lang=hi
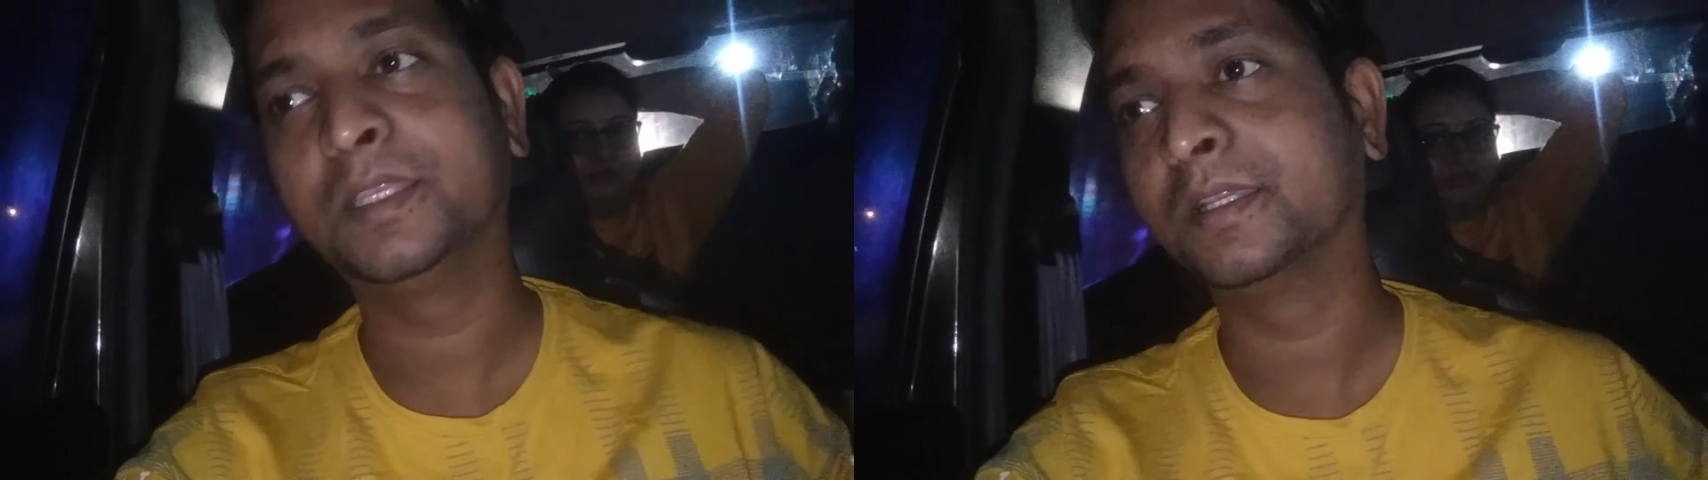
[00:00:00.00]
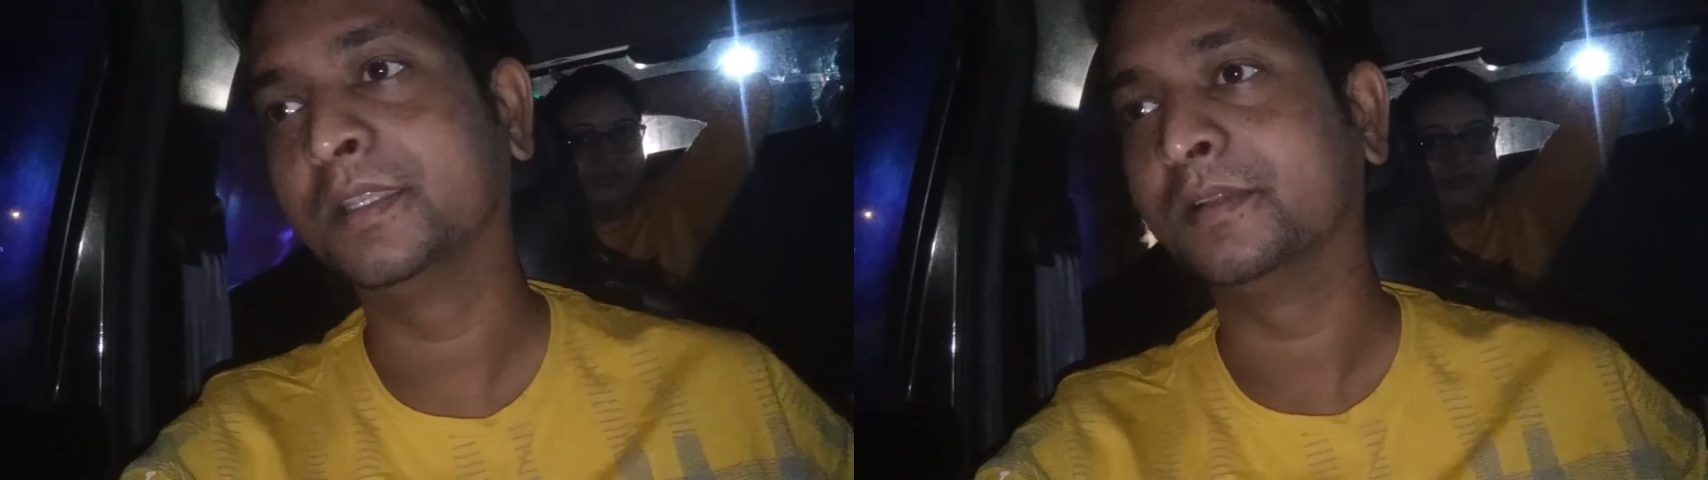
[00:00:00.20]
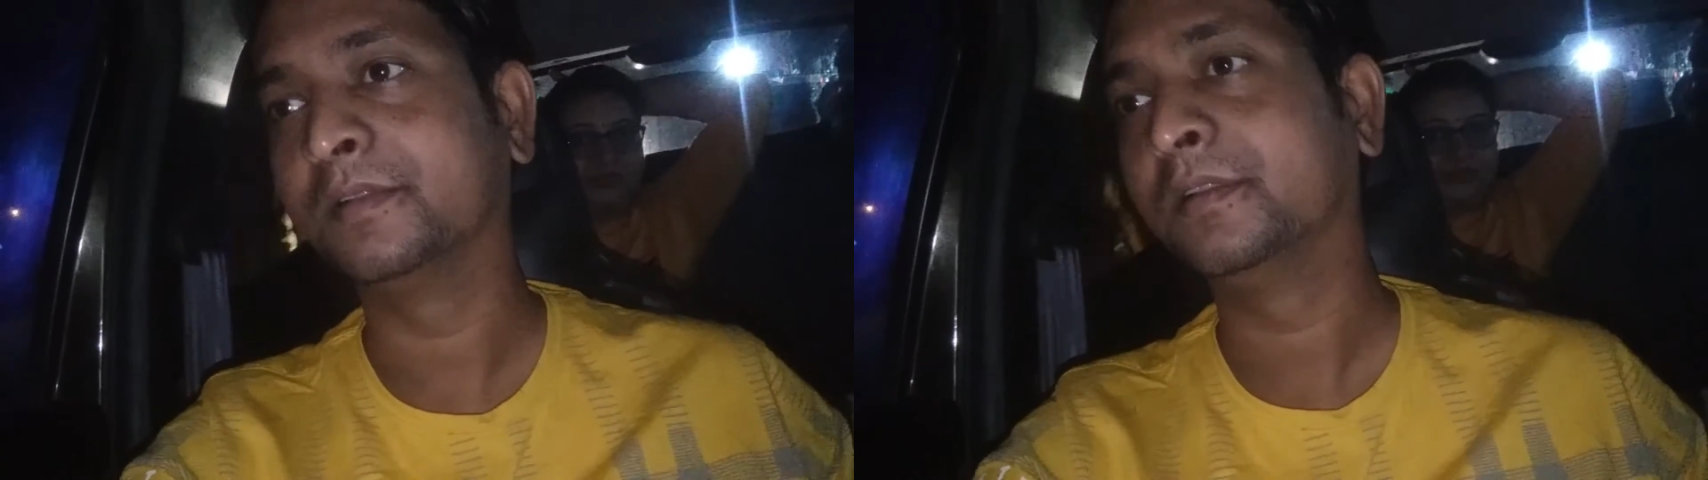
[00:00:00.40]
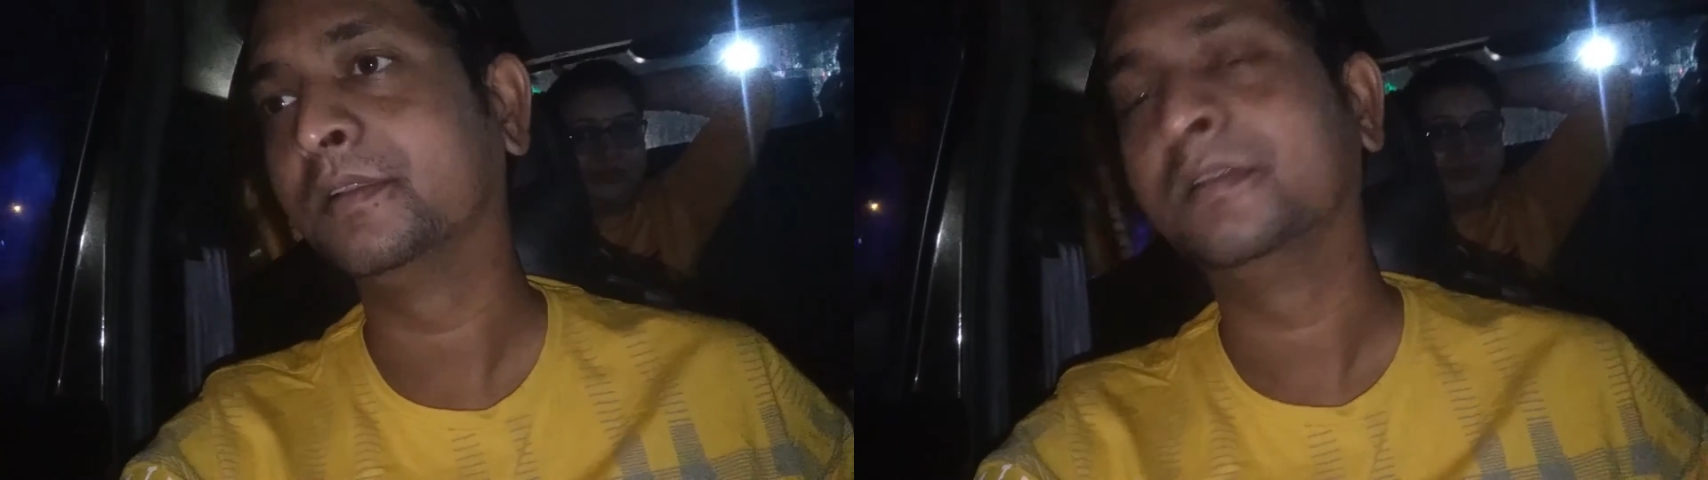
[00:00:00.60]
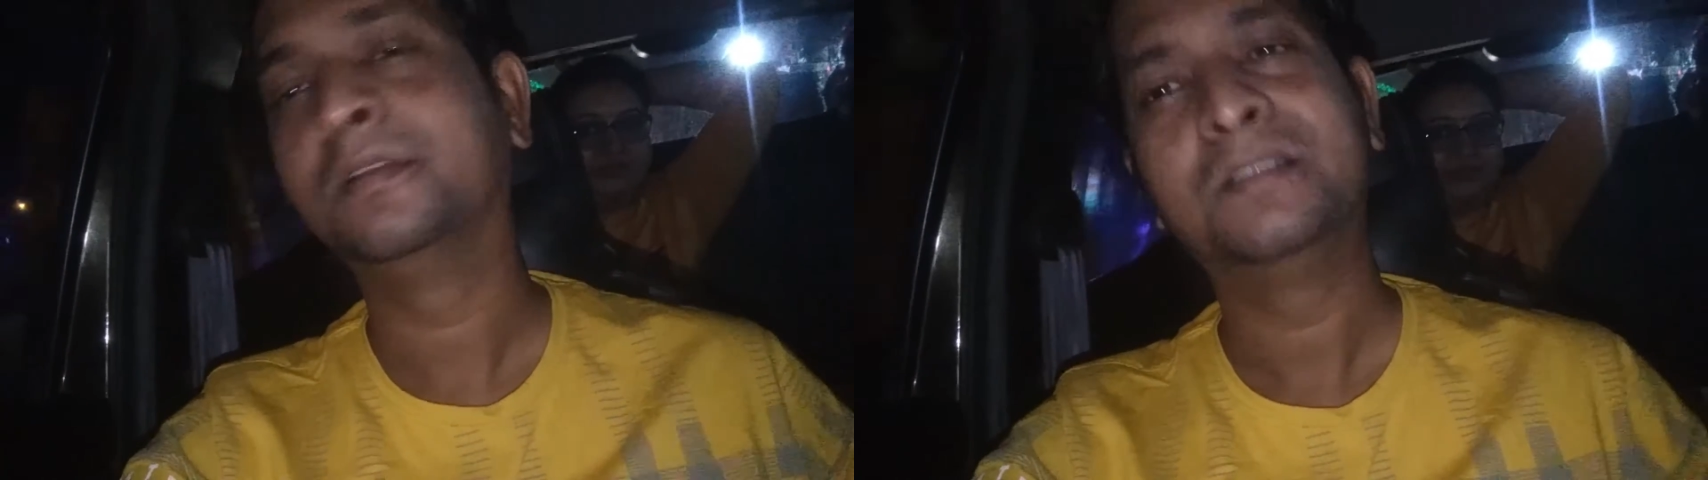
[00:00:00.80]
क्या
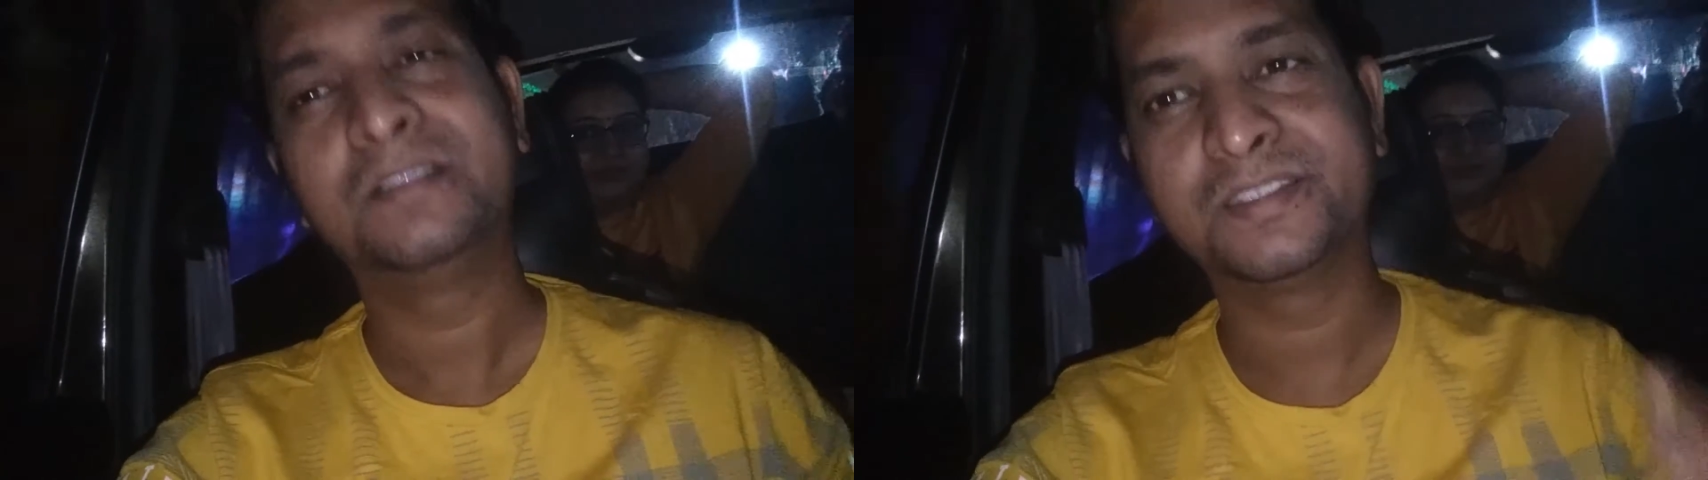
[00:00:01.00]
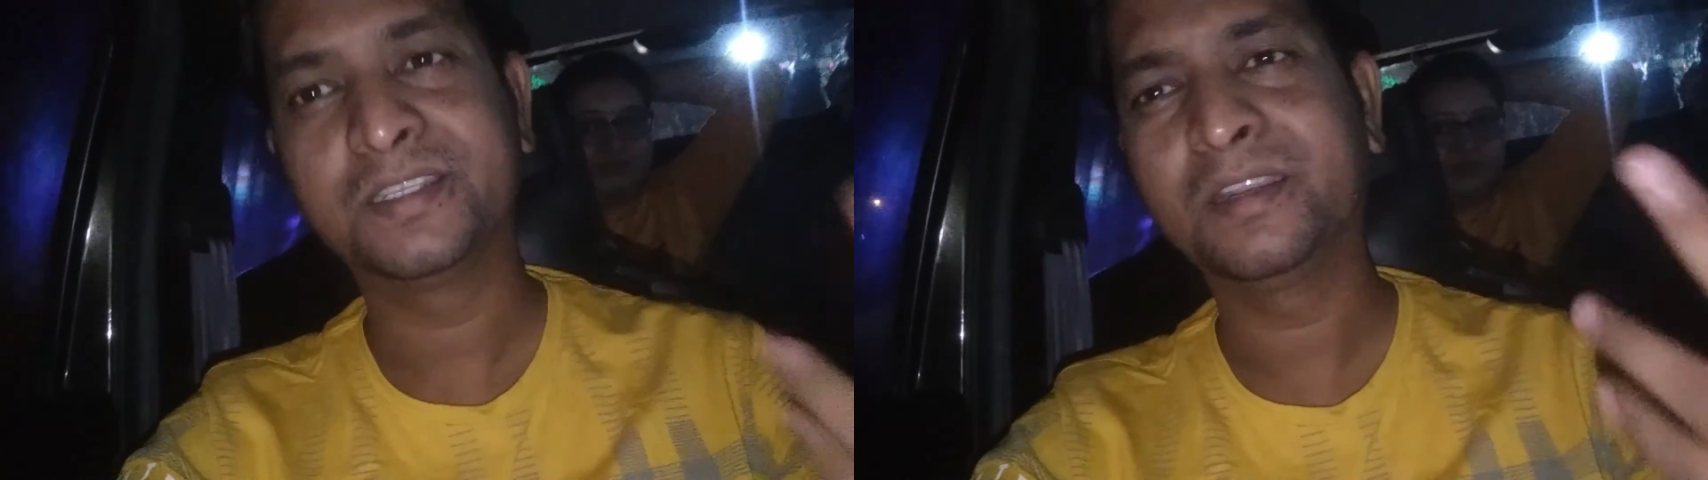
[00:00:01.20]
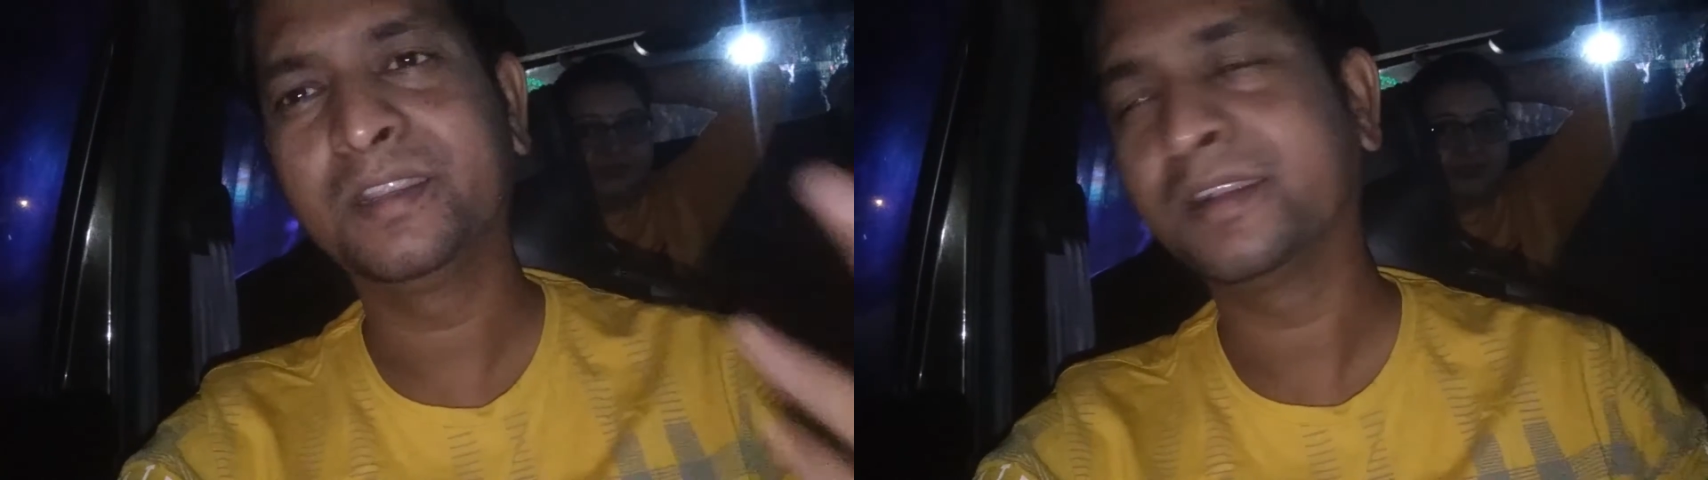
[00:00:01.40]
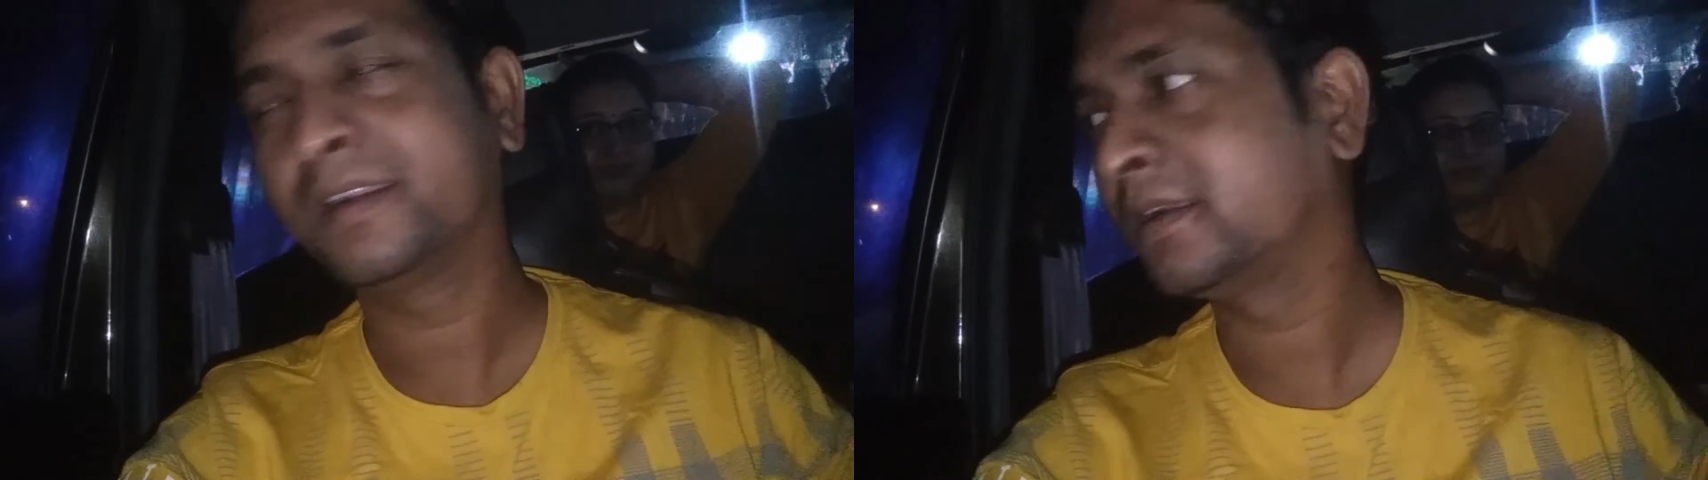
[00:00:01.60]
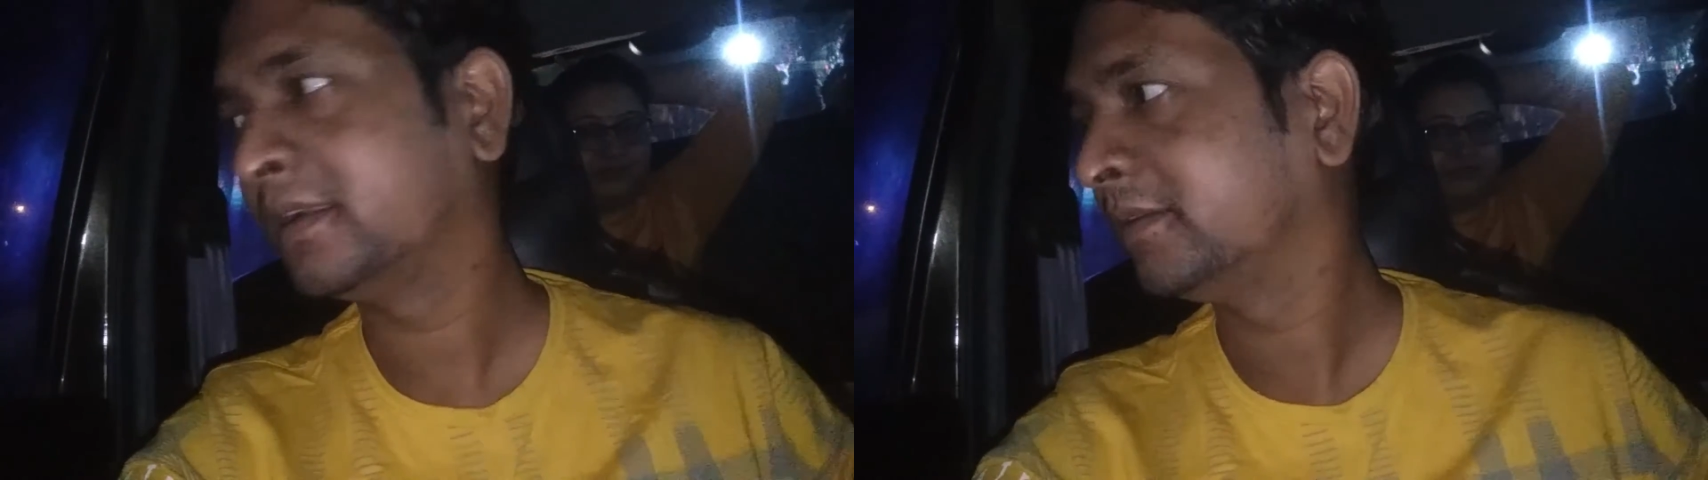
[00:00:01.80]
कहते चल रहा है
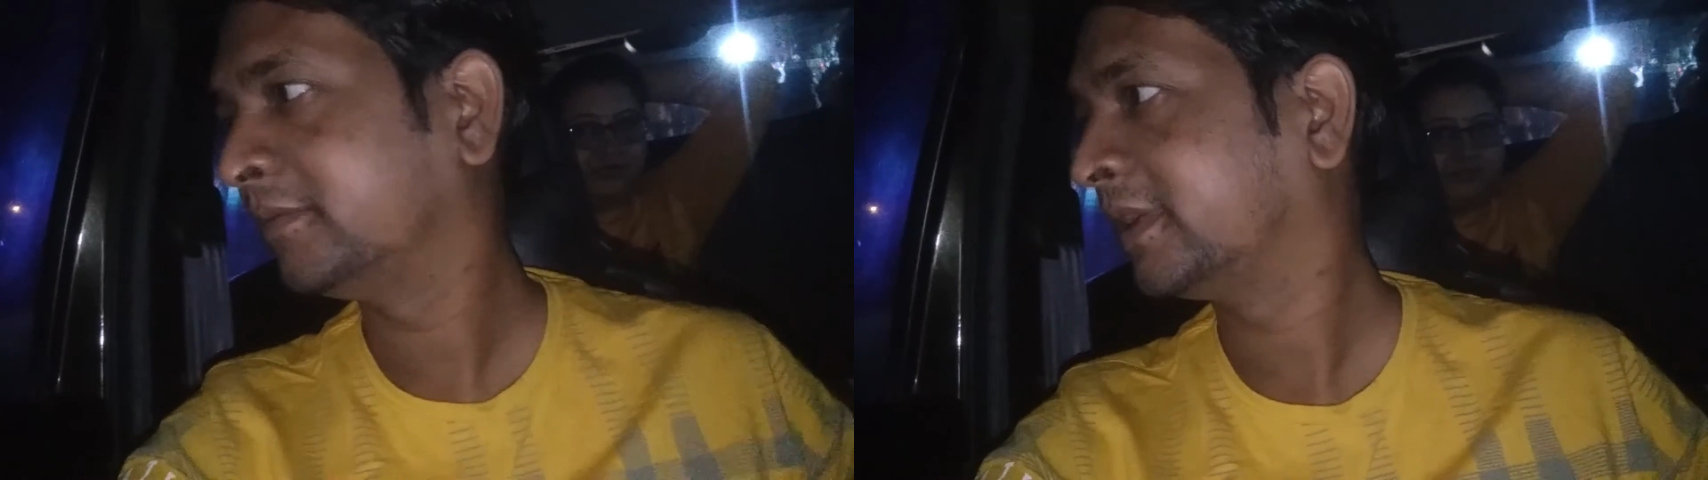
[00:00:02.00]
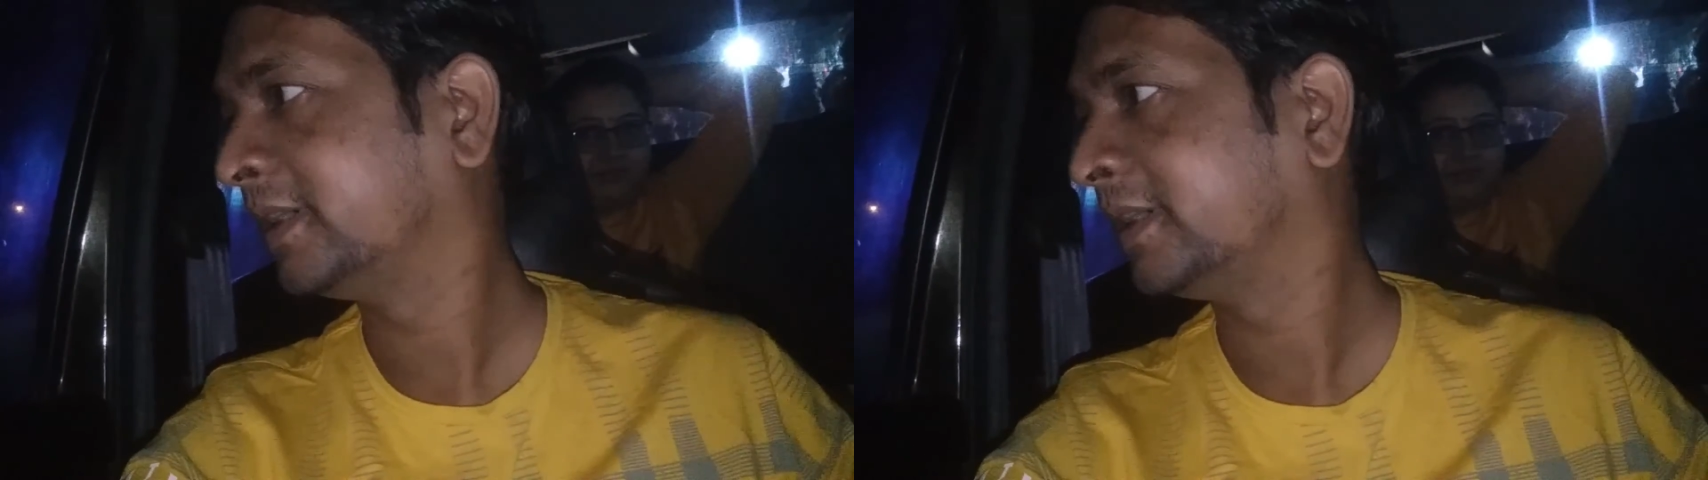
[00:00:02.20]
कट रहा है